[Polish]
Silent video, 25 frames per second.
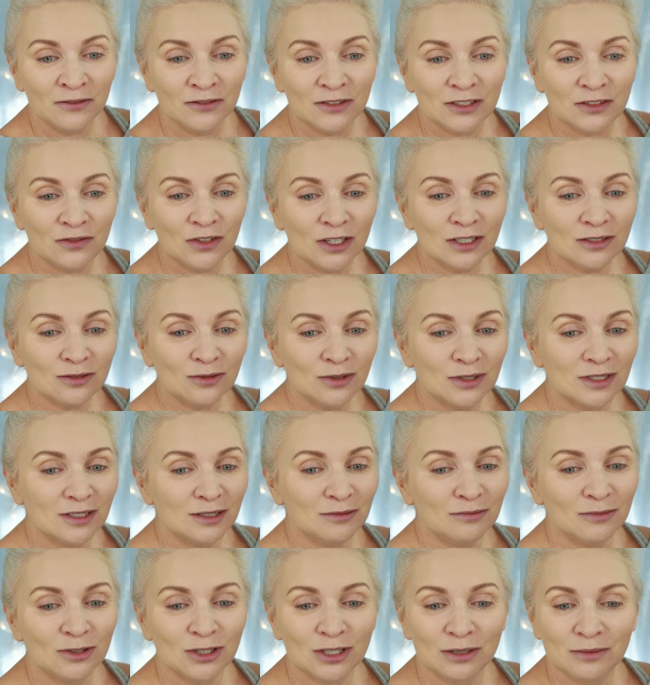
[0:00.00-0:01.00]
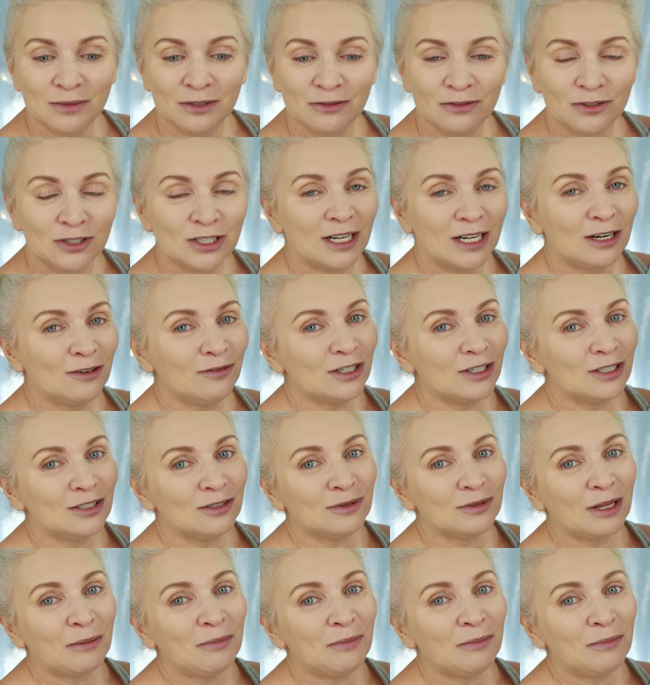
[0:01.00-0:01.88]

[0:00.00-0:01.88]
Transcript: W związku z tym możemy wyczarować nią